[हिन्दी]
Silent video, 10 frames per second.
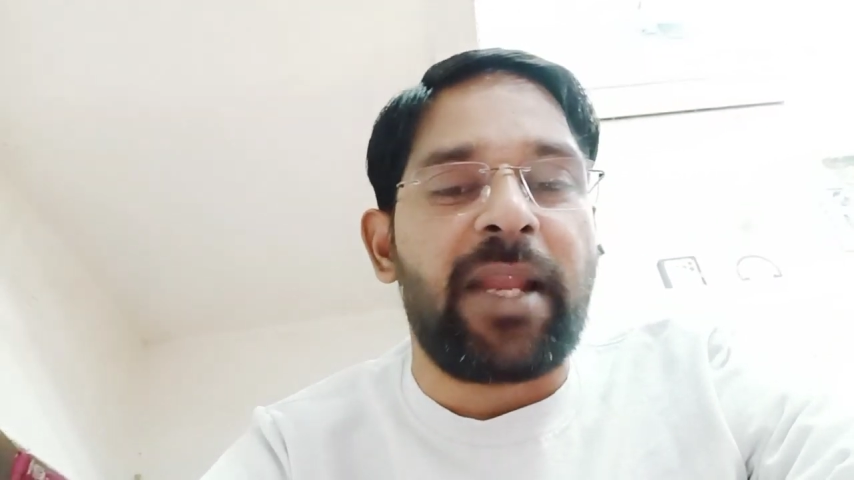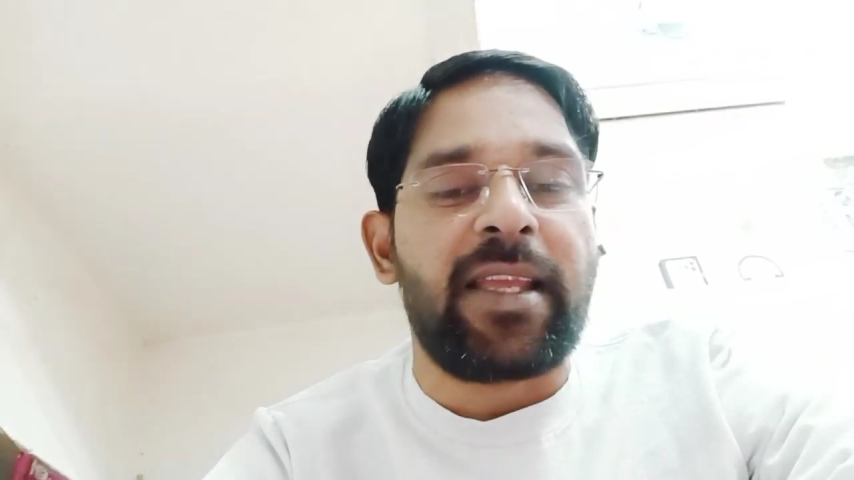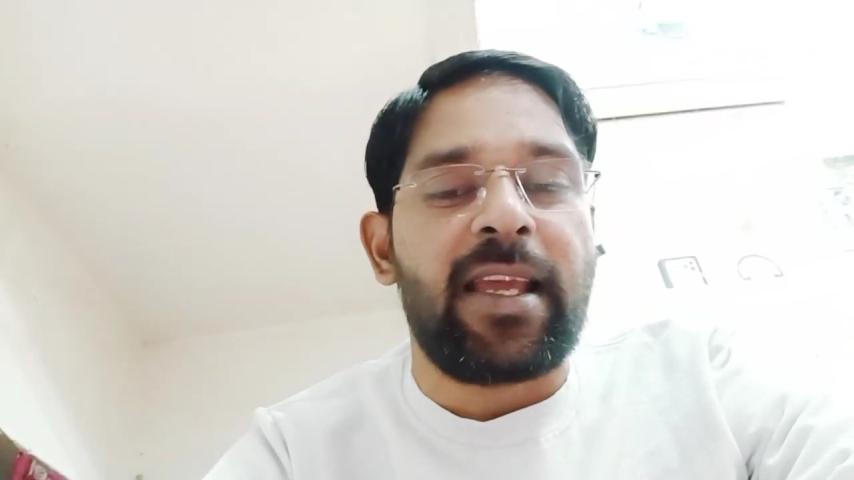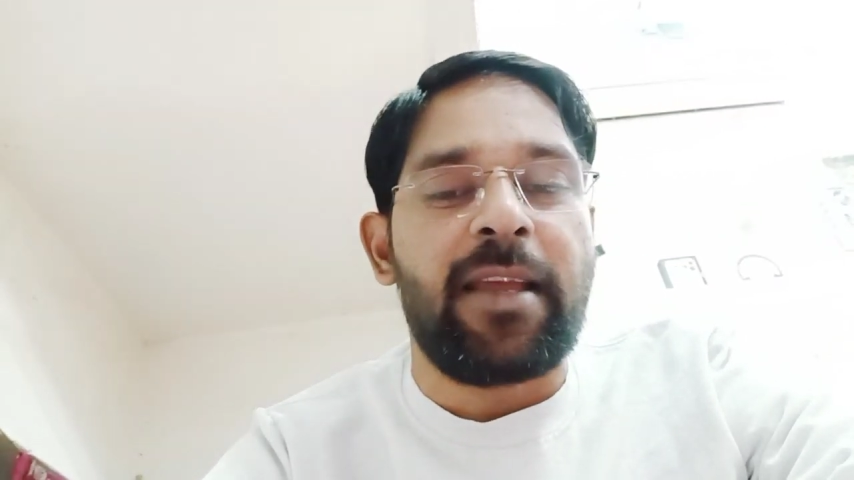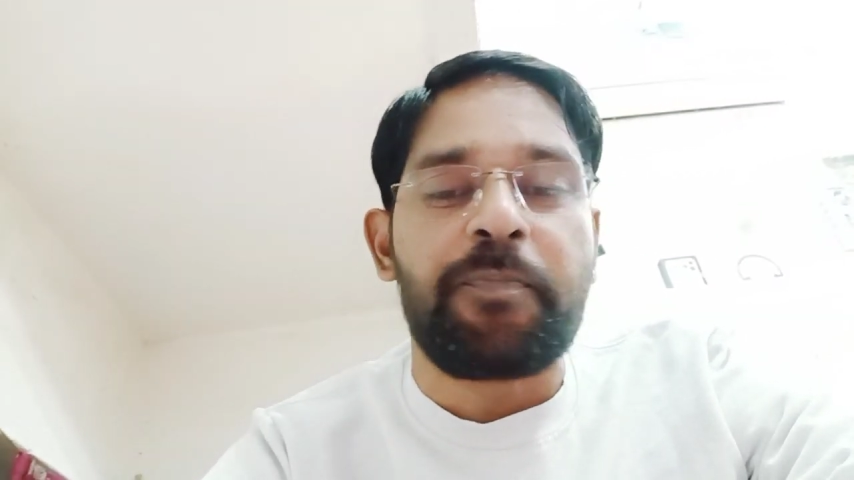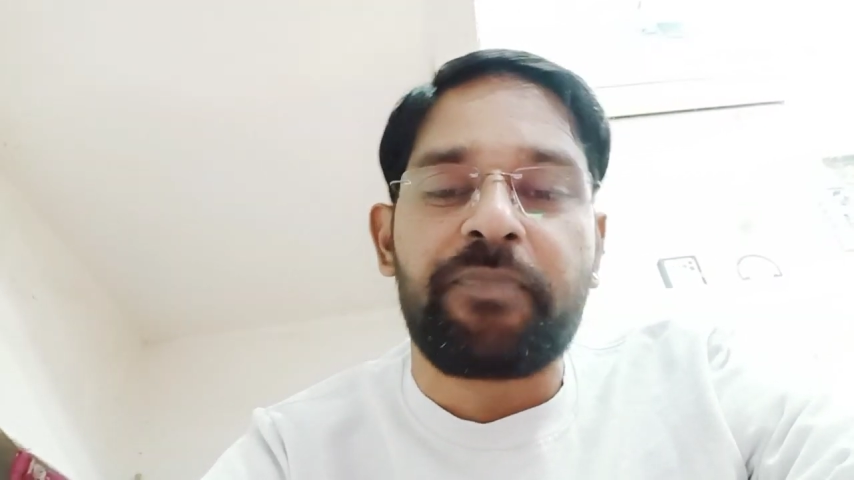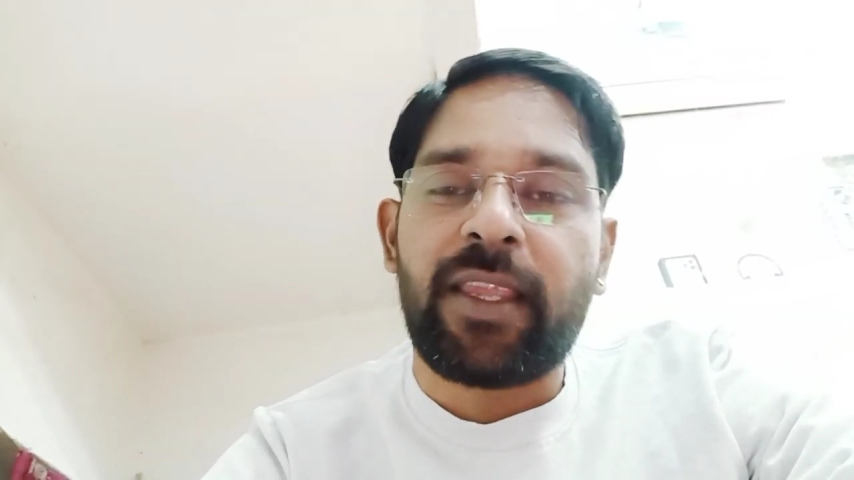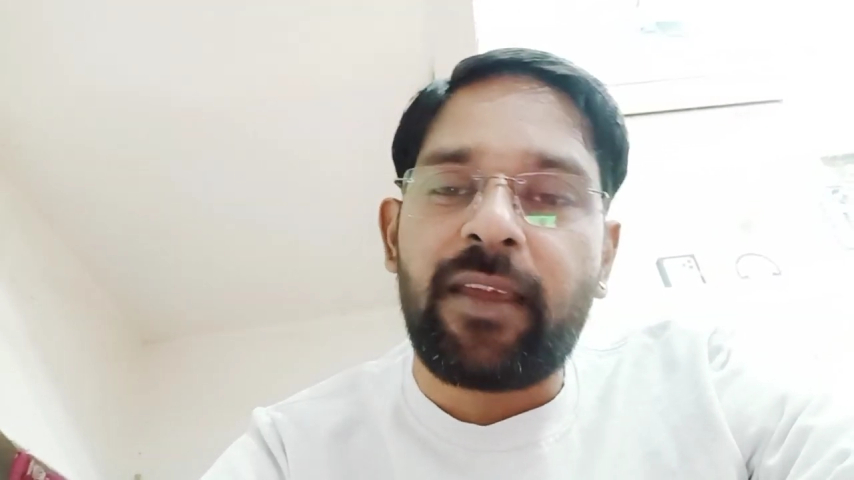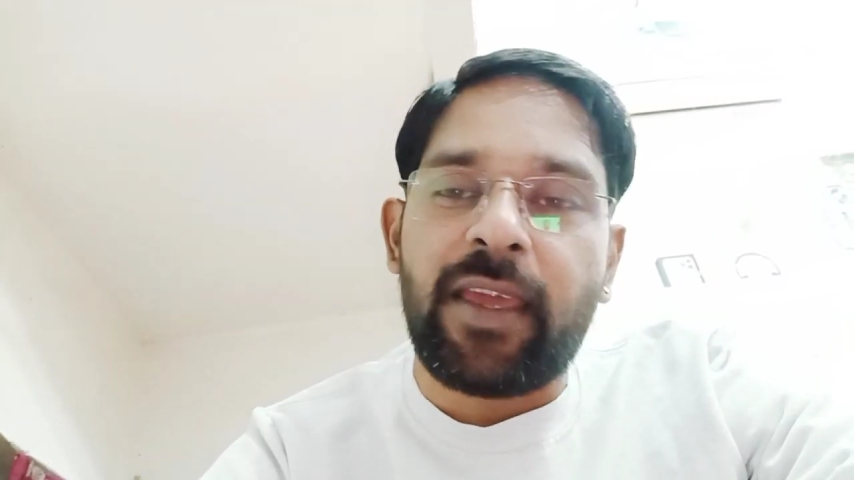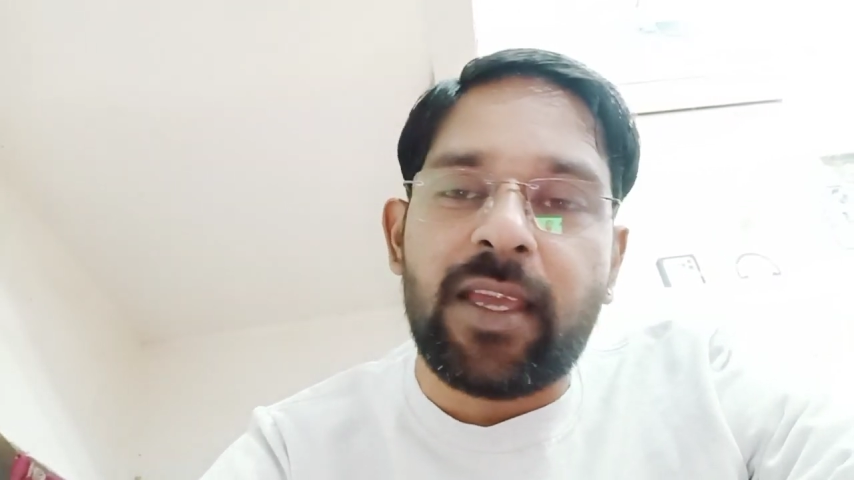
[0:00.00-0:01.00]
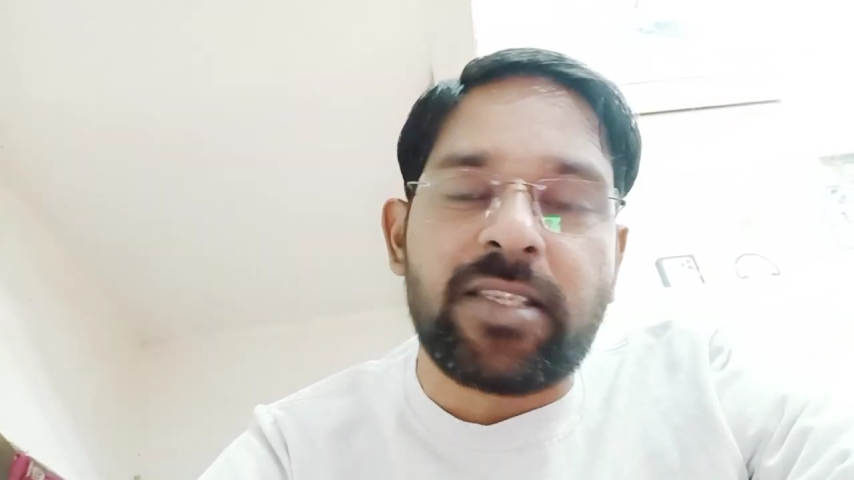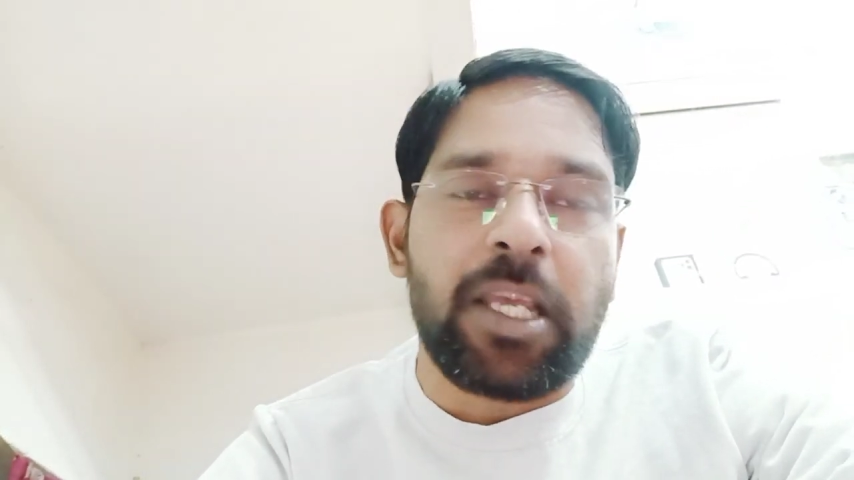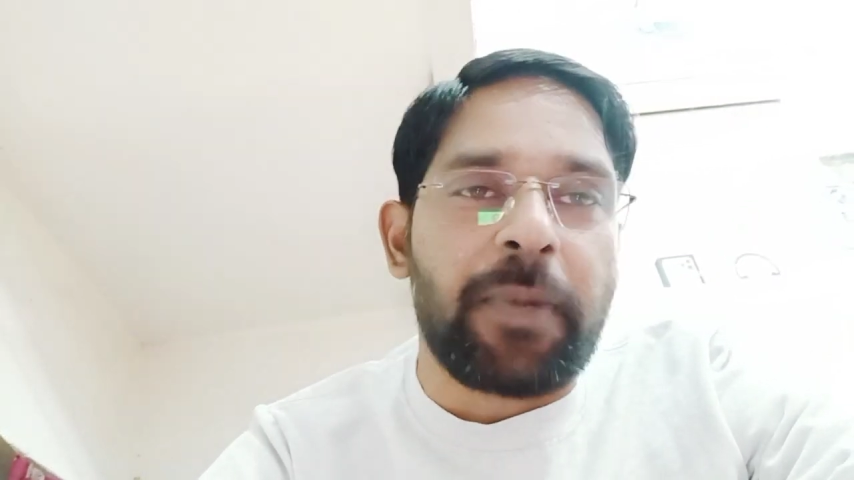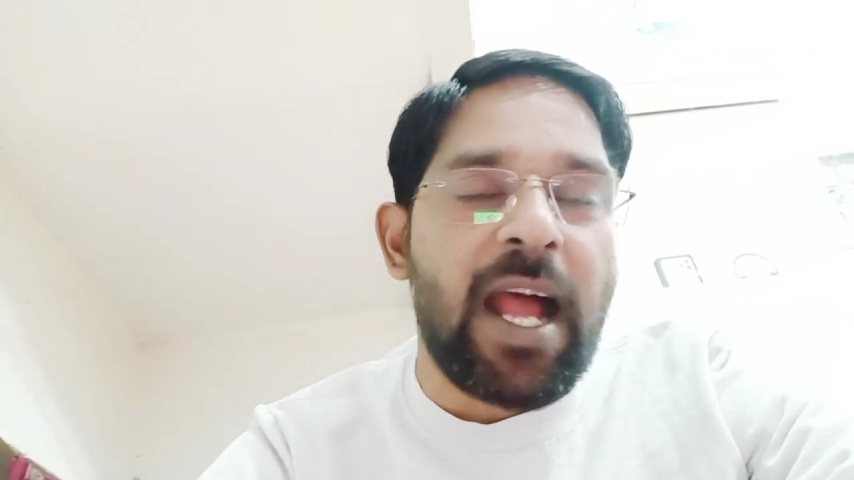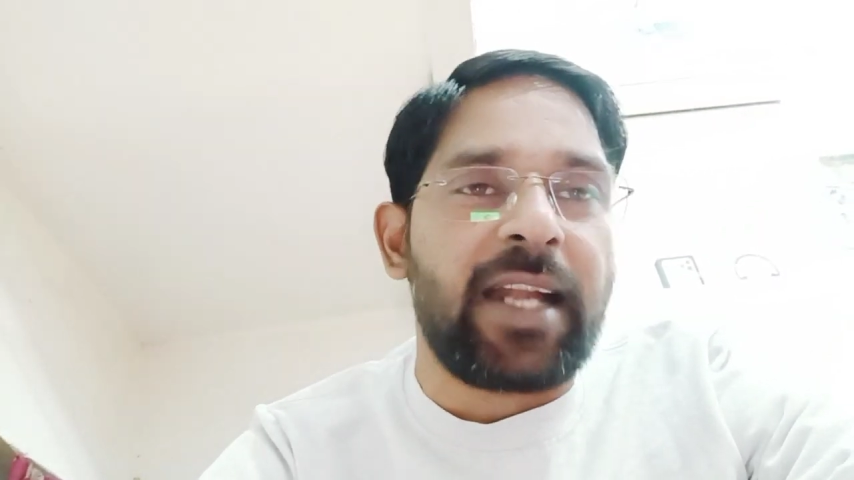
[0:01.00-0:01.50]
नहीं है एसी
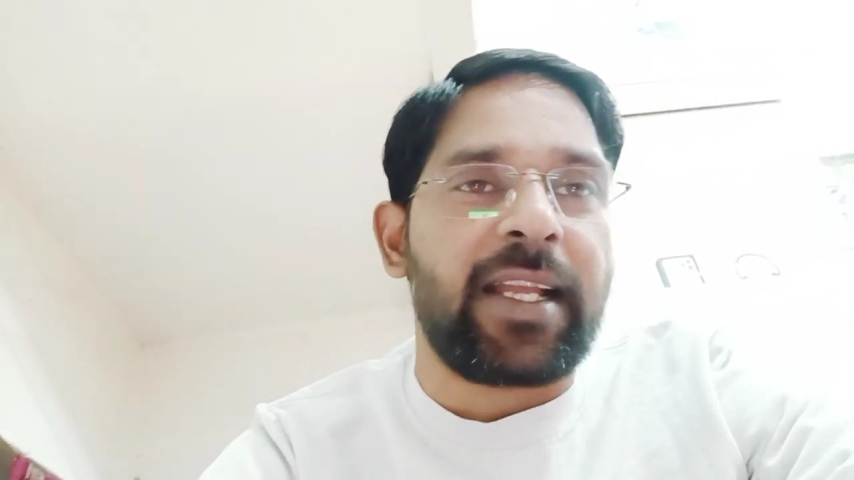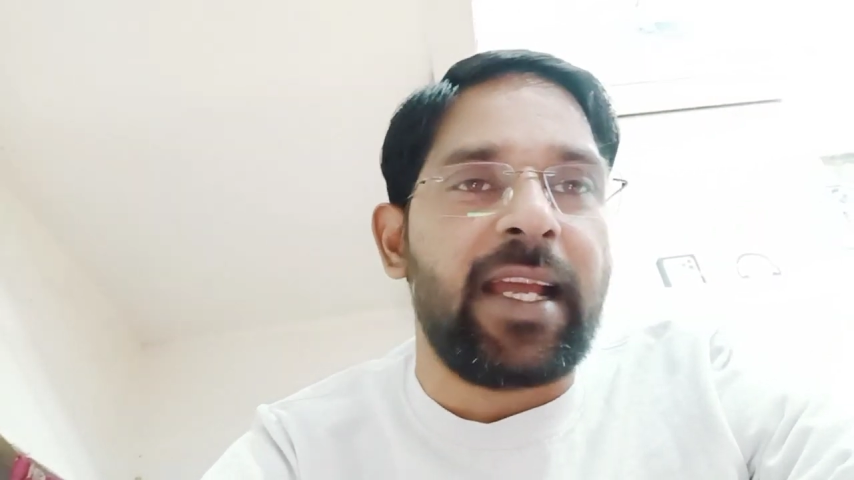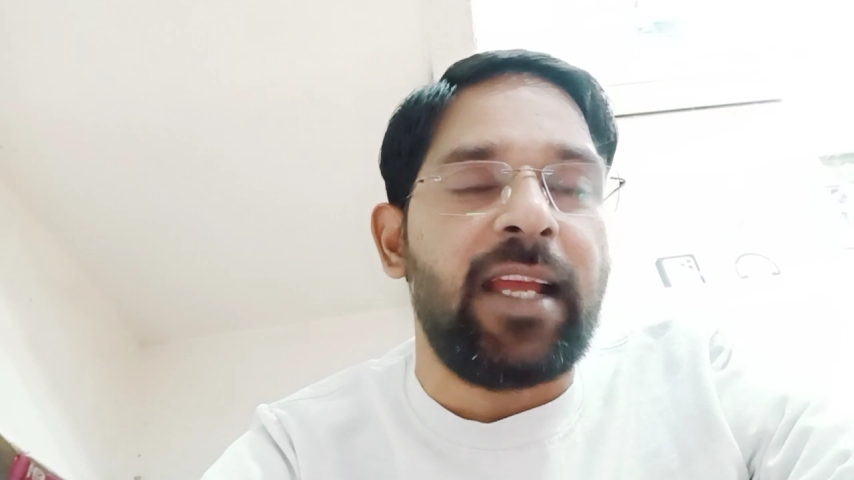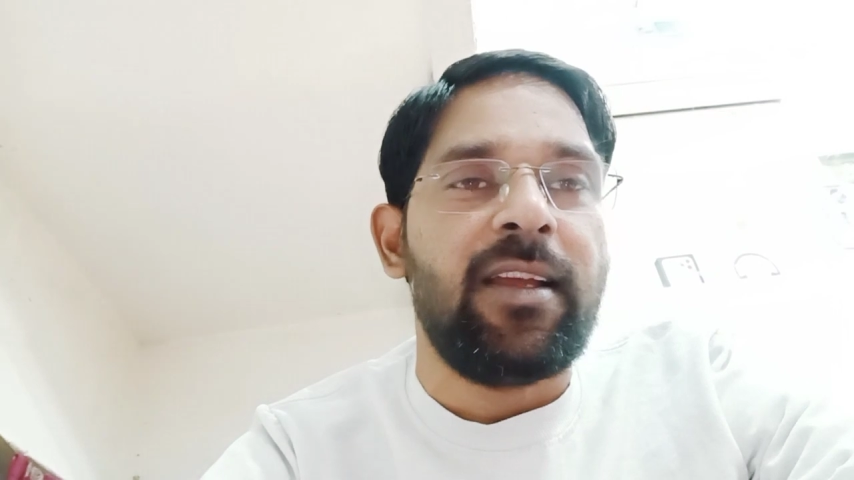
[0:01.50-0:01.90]
प्लांट है